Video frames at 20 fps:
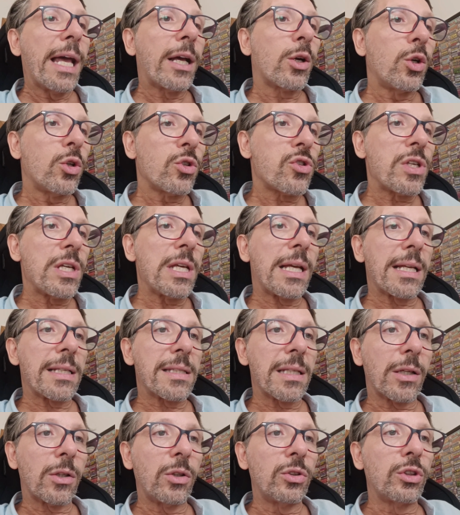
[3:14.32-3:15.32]
Così che
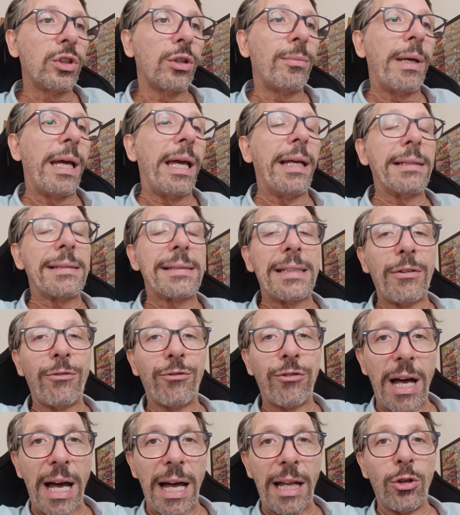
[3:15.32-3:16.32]
secondo me si
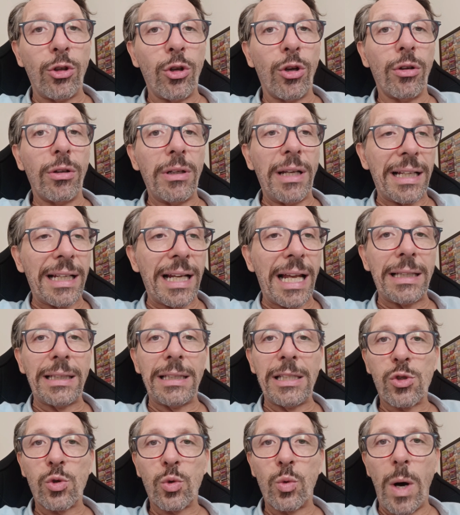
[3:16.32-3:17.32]
fanno le
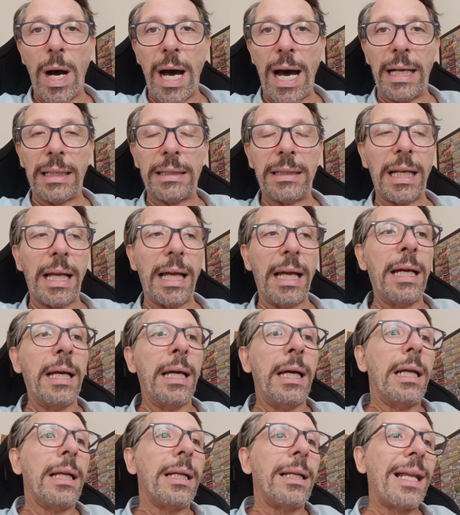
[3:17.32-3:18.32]
grandi
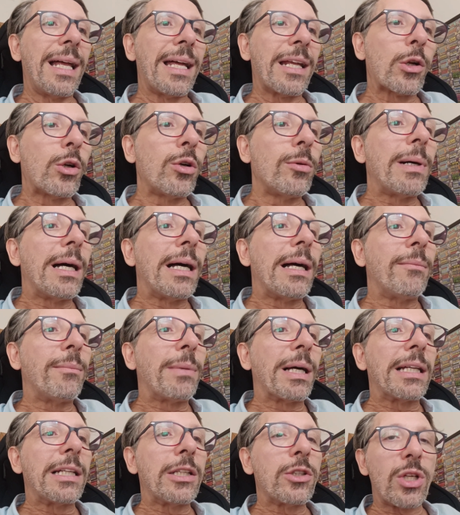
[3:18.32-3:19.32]
squadre. La Roma
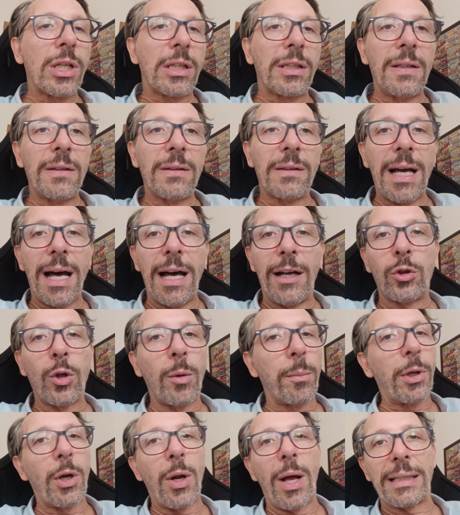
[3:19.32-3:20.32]
magari ci ha
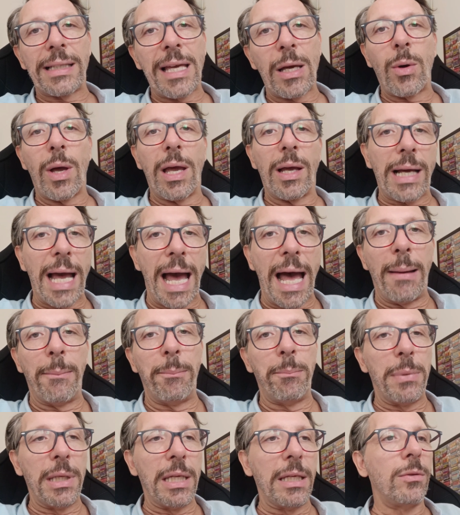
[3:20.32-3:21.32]
tentato, però anche quei
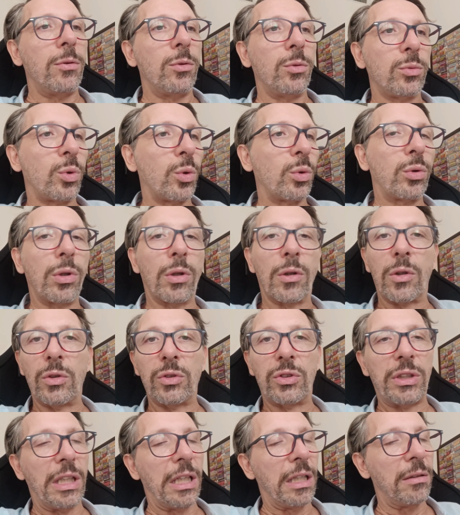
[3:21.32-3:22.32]
cambi, tutto
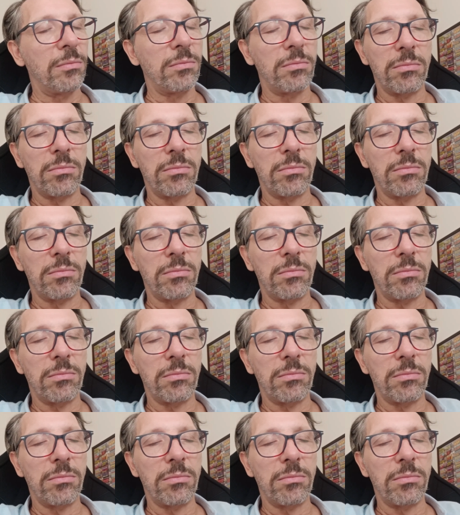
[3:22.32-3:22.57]
così,